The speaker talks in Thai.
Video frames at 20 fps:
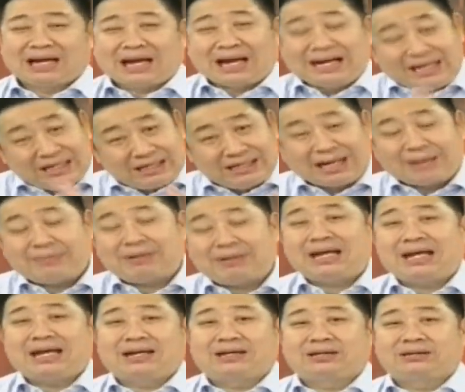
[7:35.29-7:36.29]
อันนี้คือในประ
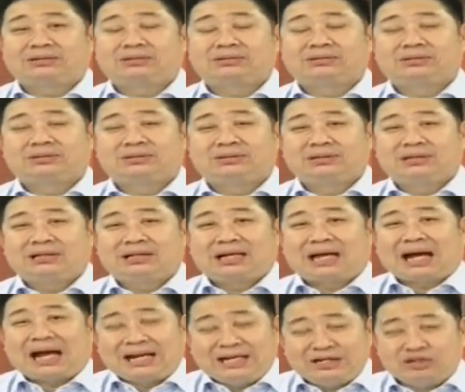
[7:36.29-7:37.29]
เทศ
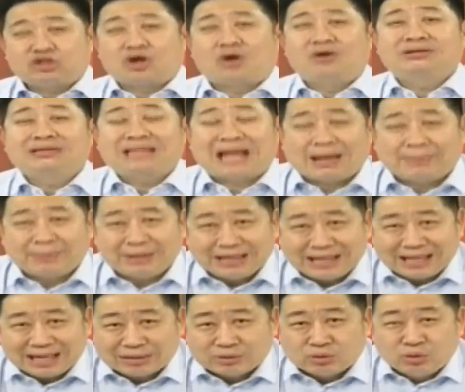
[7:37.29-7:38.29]
อันนี้สองต่างประ
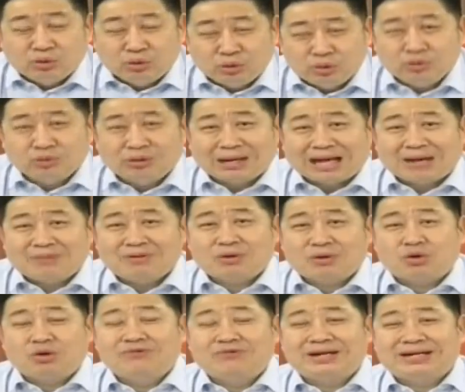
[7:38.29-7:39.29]
เทศคุณรู้อยู่แล้วว่า
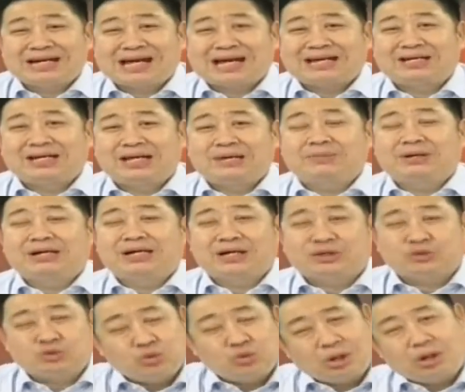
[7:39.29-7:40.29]
โควิด สิบเก้า มันเกิ
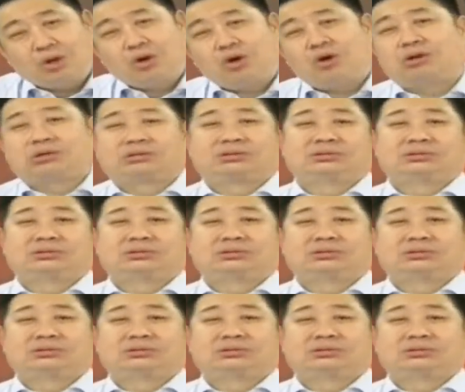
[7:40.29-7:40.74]
ดทั่วโลก